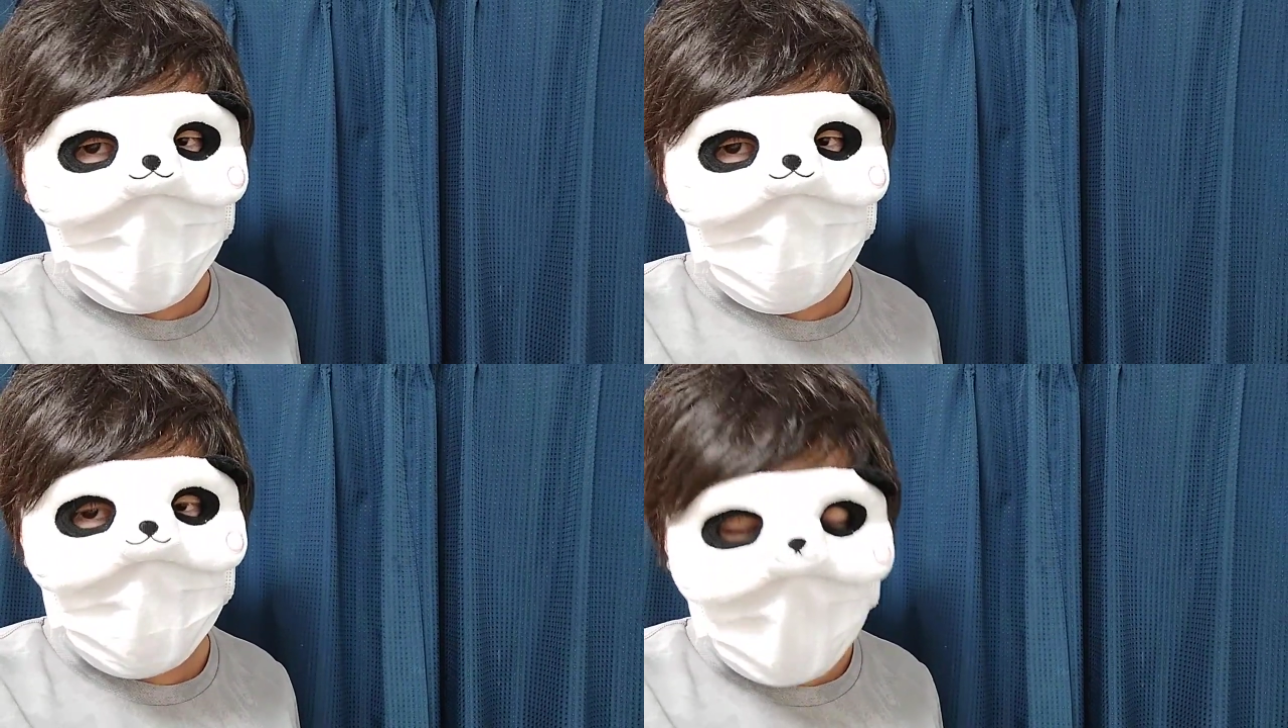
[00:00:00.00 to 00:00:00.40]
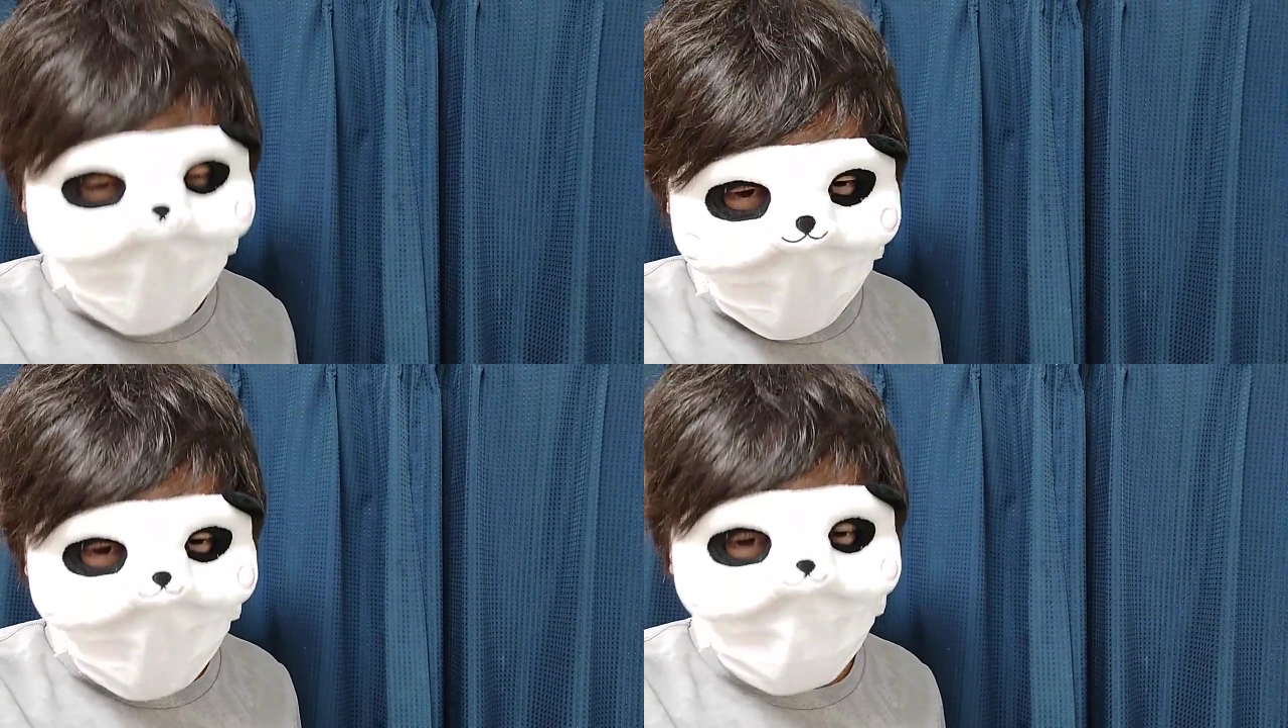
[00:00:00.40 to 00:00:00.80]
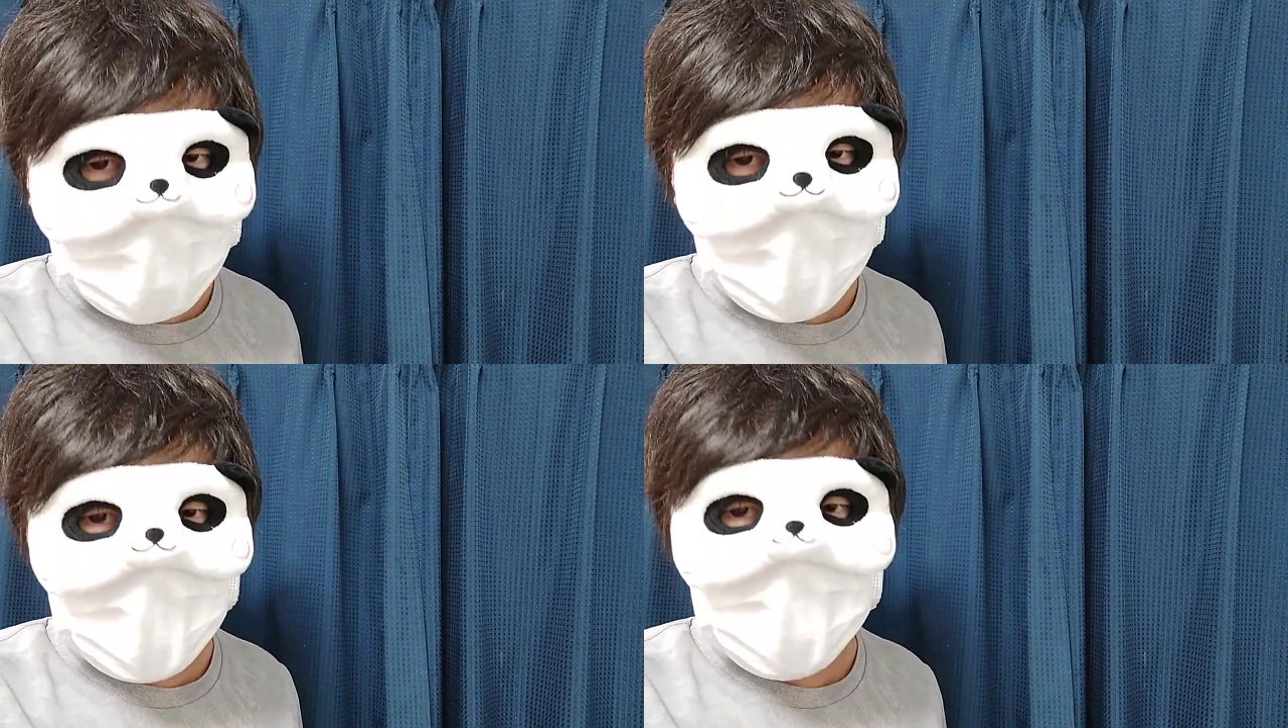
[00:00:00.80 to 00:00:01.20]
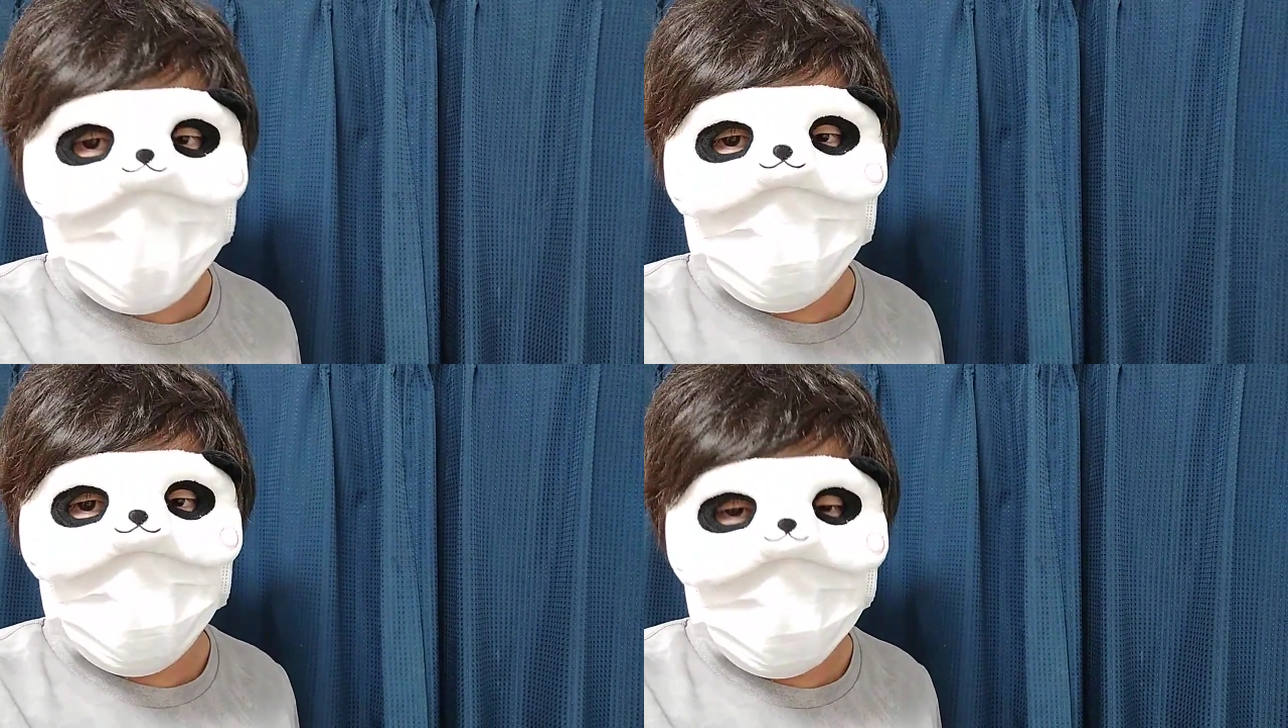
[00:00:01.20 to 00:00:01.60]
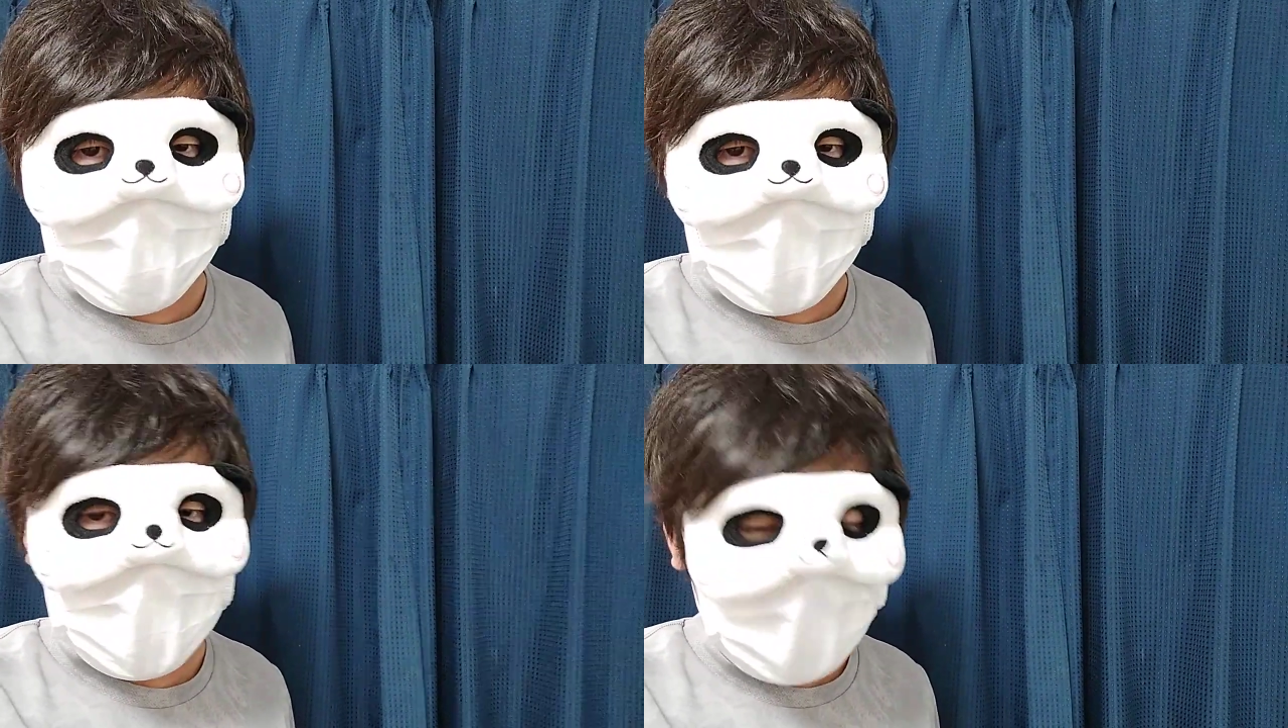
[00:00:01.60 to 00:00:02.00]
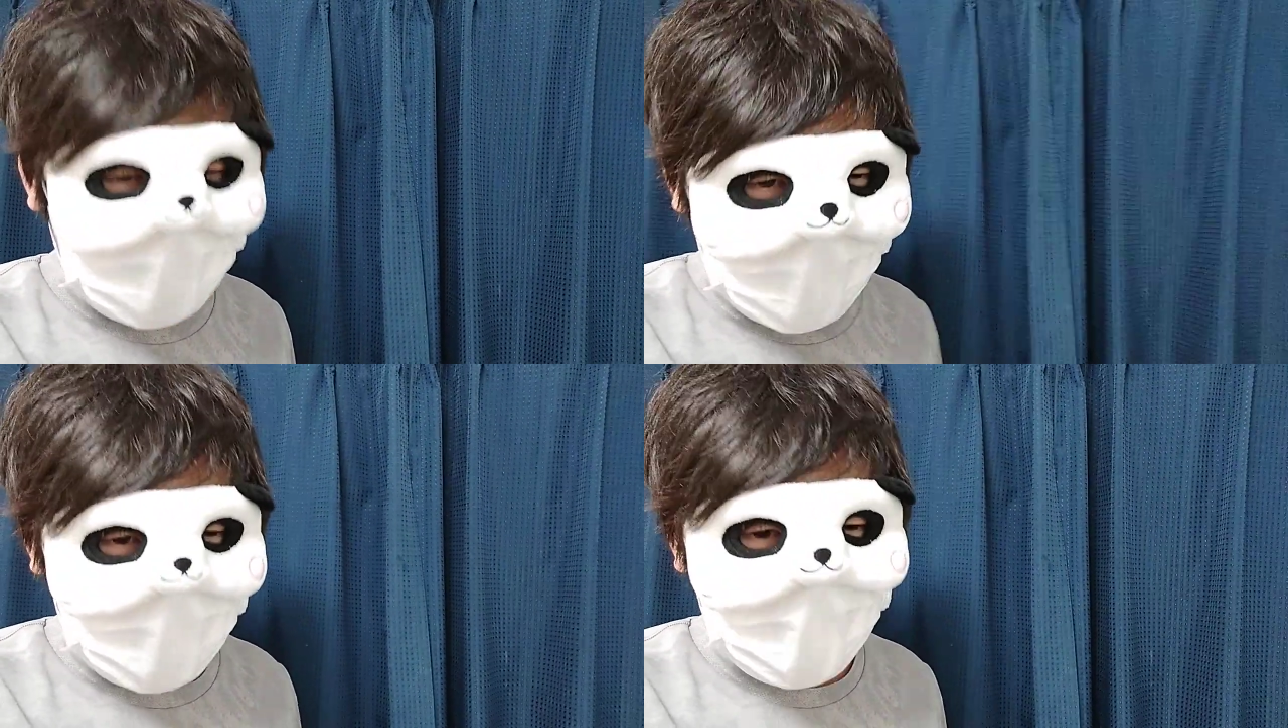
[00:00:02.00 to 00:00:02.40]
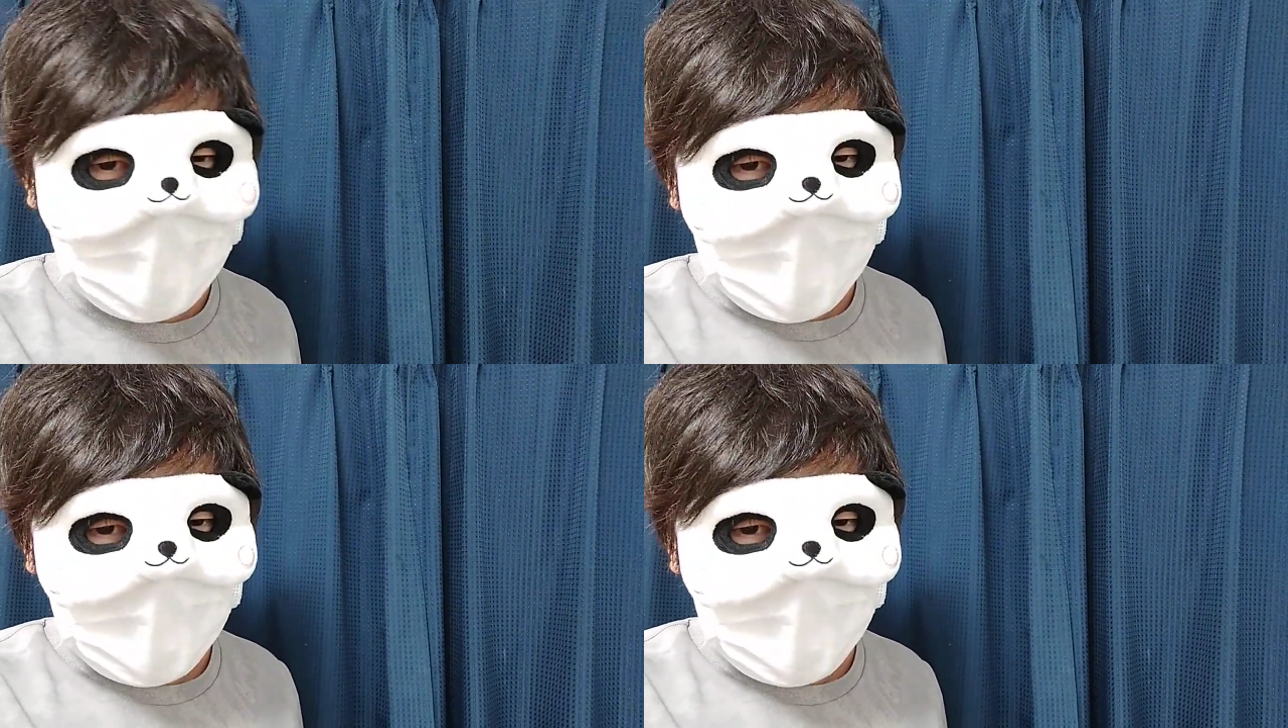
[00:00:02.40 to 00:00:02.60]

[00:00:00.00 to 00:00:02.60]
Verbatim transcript: たくさん買わないといけないっていうことで買って、